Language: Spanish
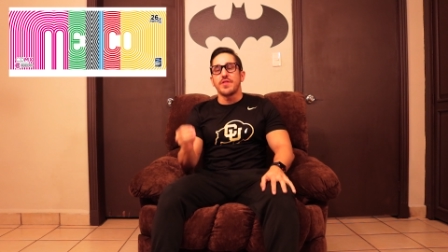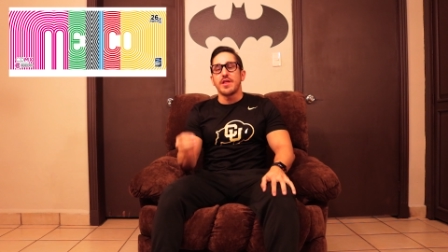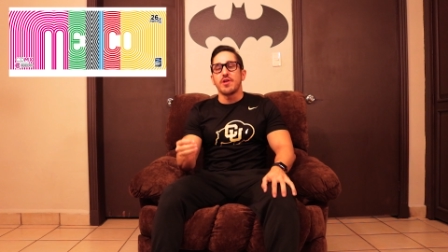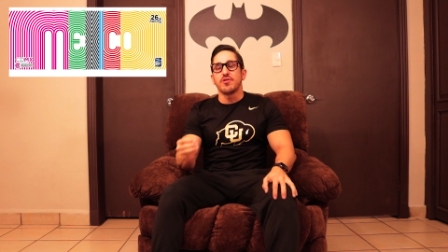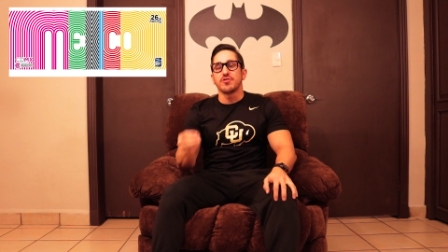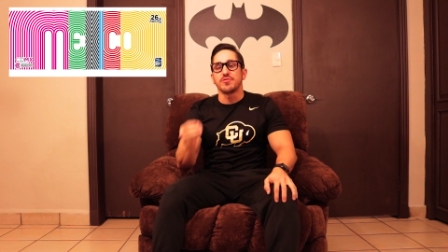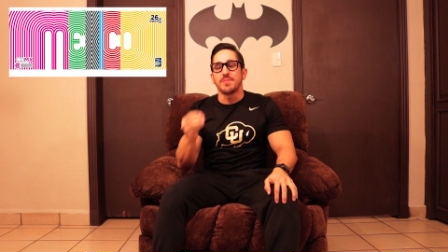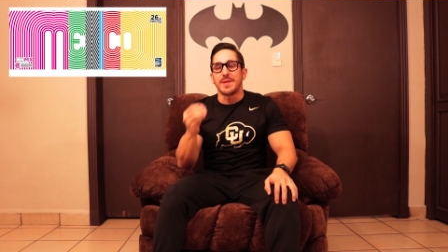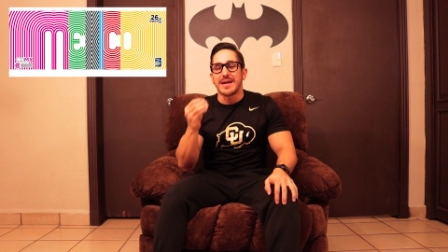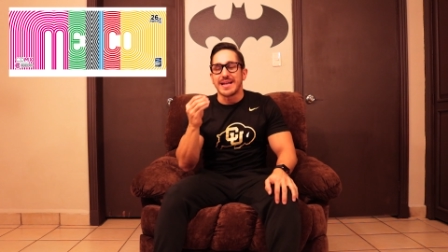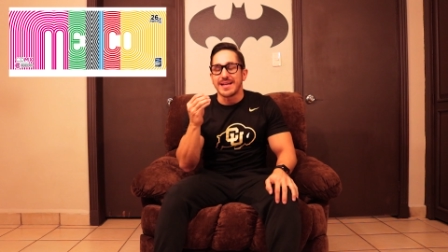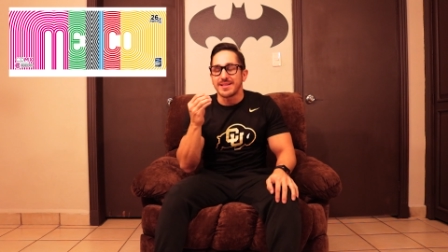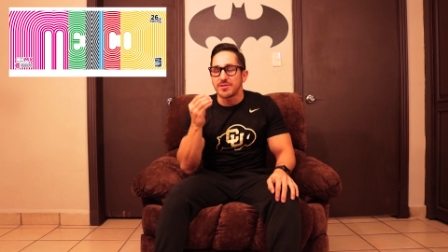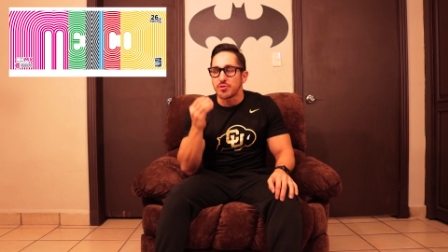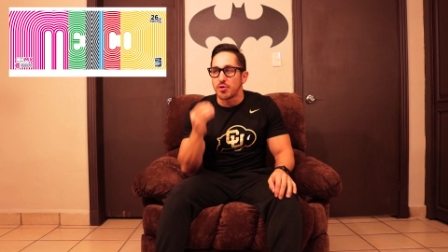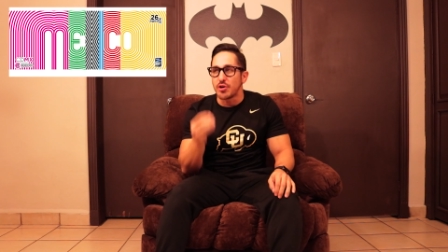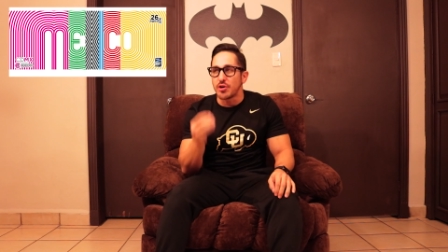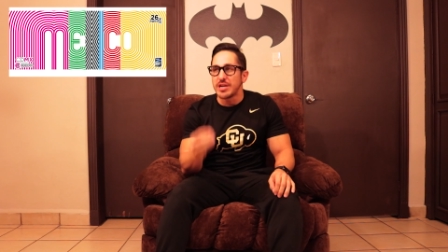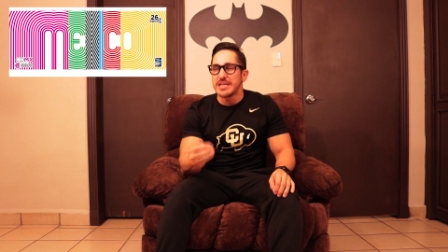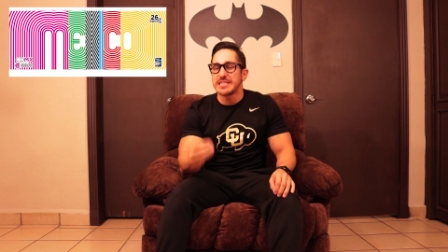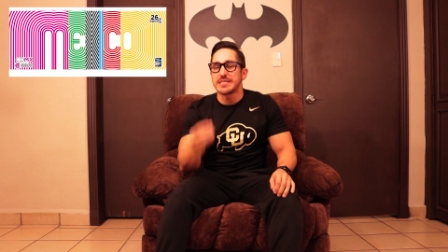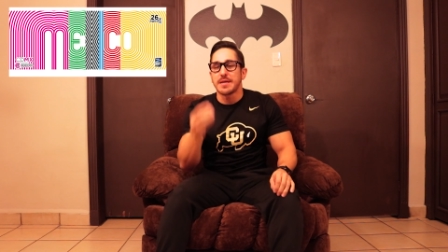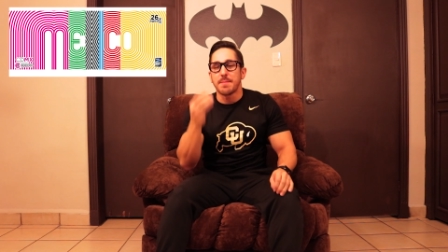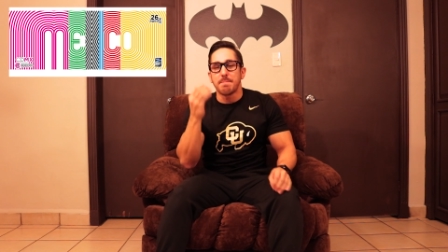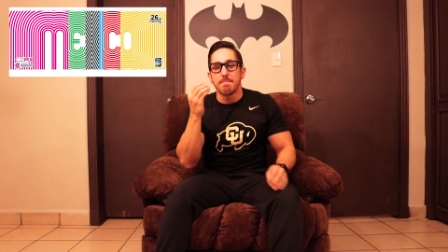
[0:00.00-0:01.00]
de los
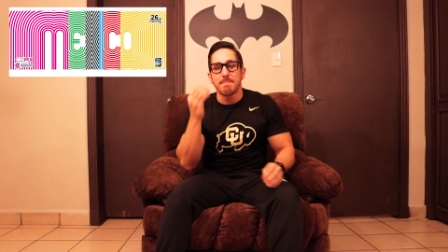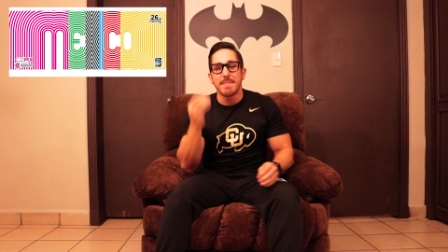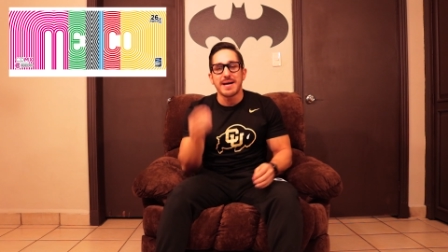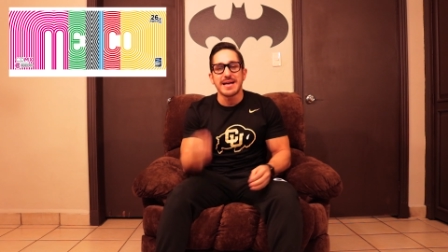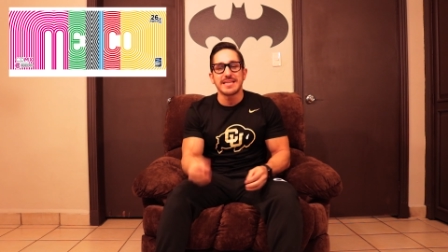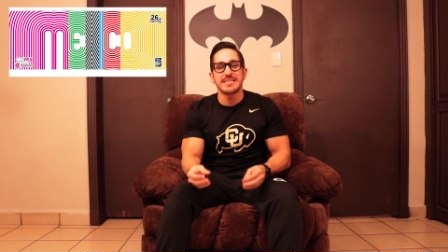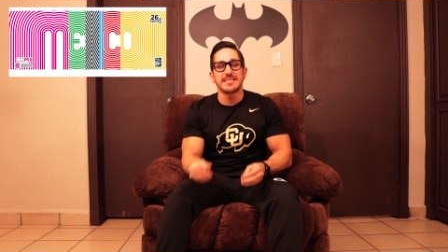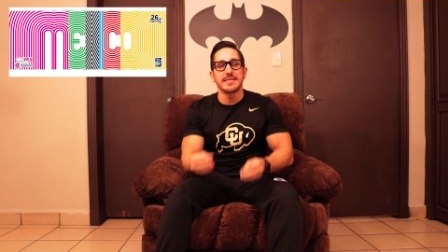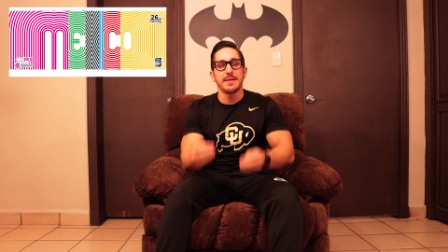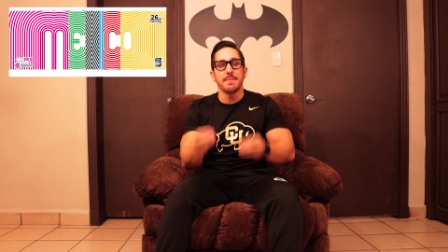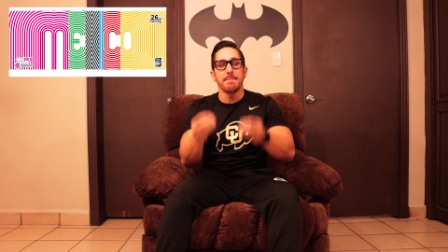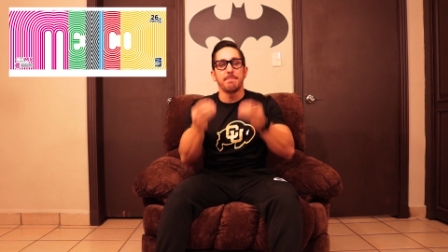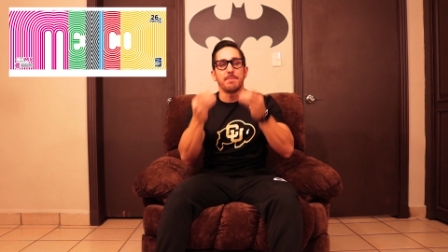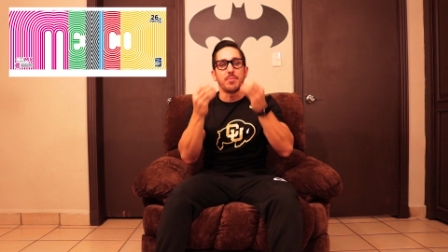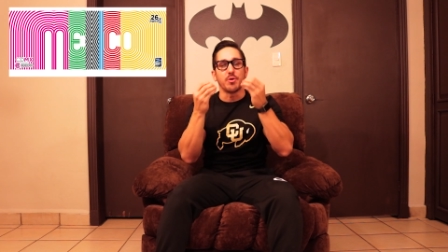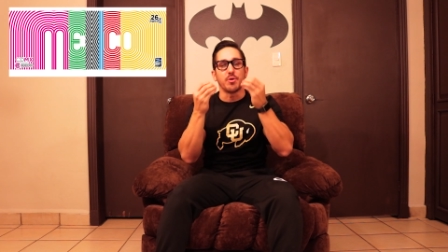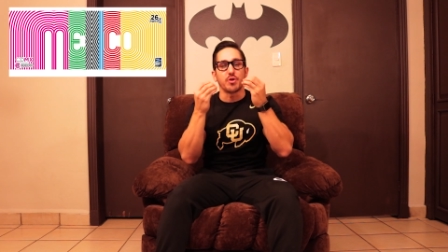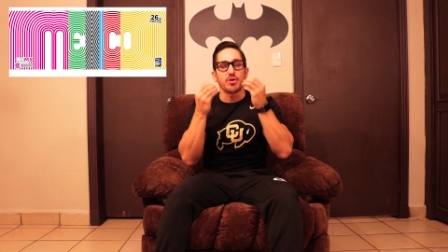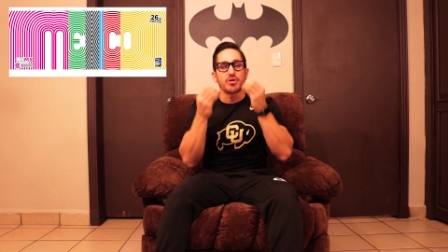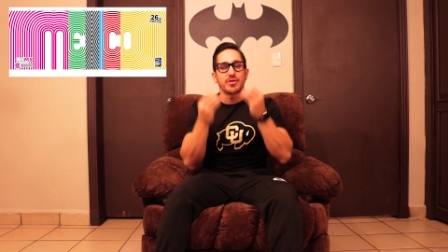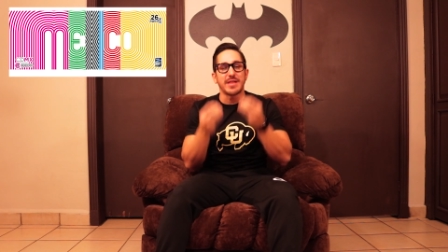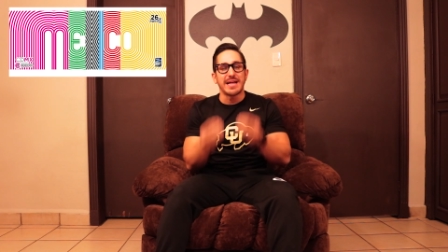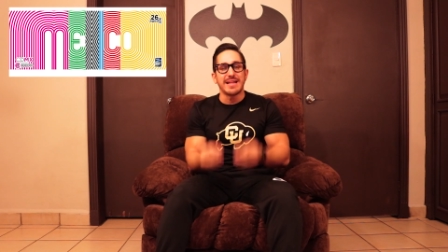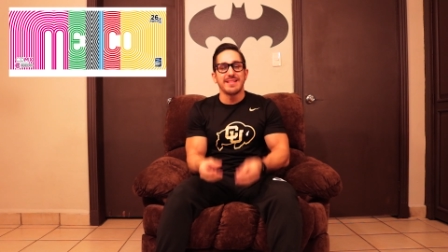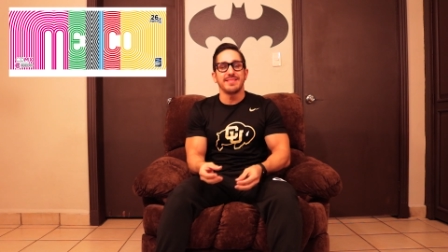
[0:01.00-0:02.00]
maratones más
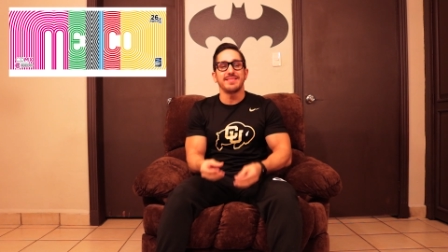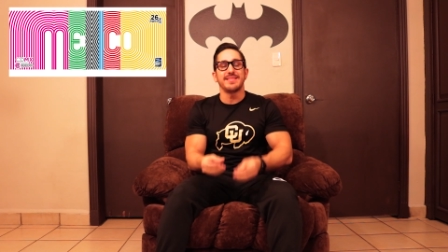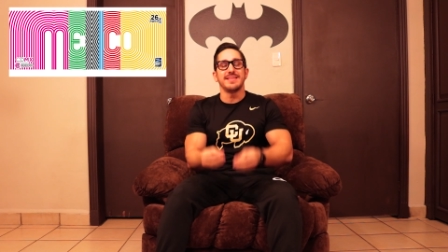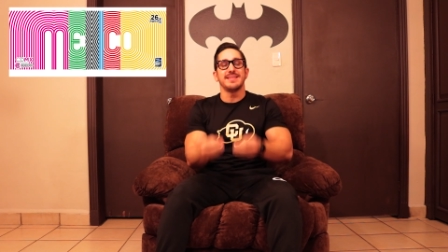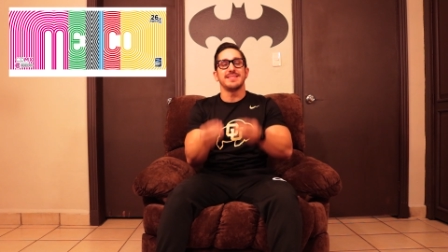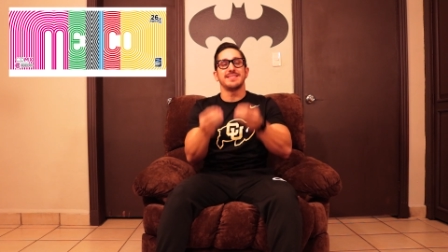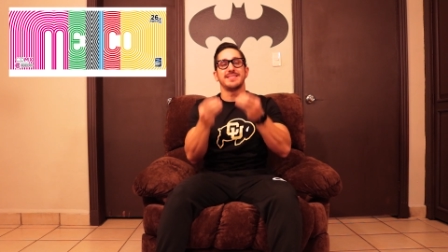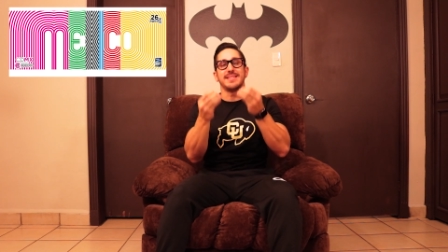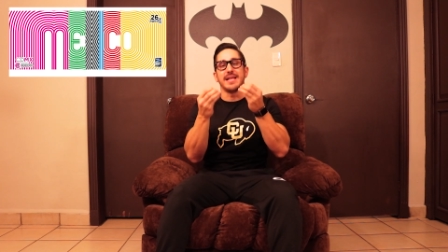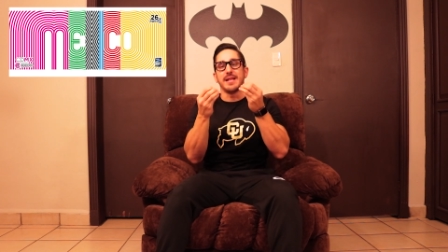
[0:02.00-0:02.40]
importantes